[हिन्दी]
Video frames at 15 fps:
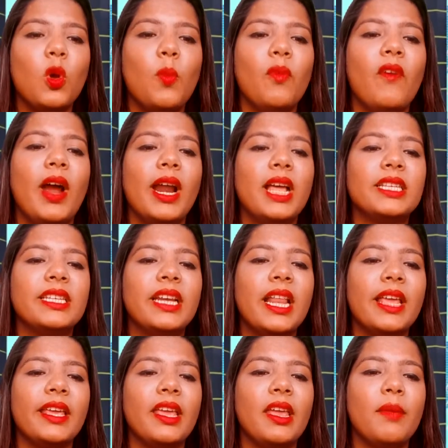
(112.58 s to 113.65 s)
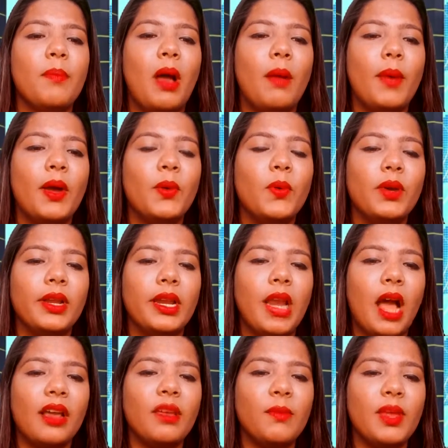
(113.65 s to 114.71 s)
कुपवाड़ा जिले के बाबागुंड
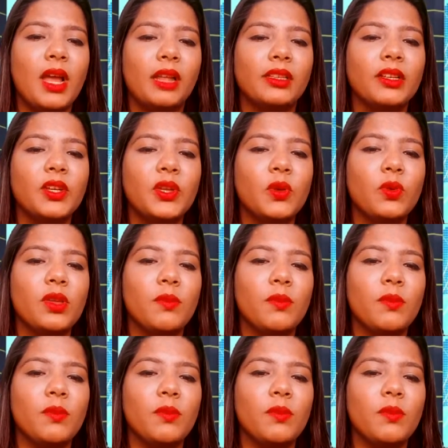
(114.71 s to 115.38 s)
इलाके में आतंकियों